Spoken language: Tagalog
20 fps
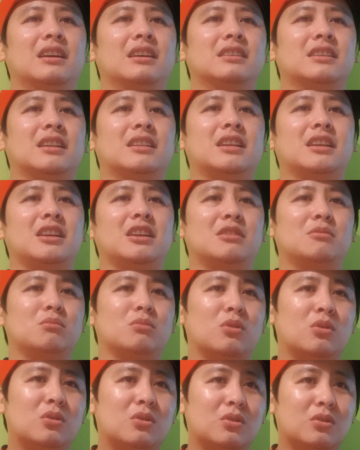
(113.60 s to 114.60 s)
sa tingin
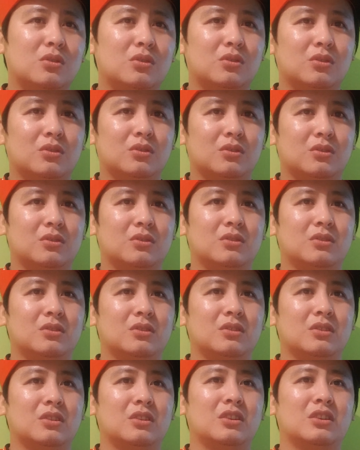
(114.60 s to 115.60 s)
mo
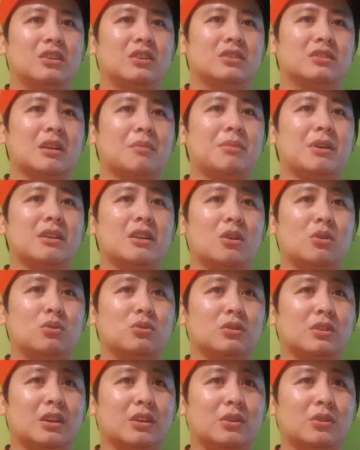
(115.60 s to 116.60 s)
sa
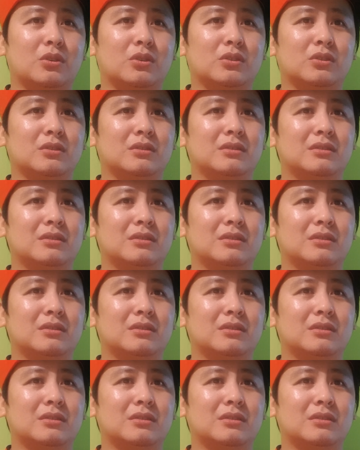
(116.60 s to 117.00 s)
panahon ngayon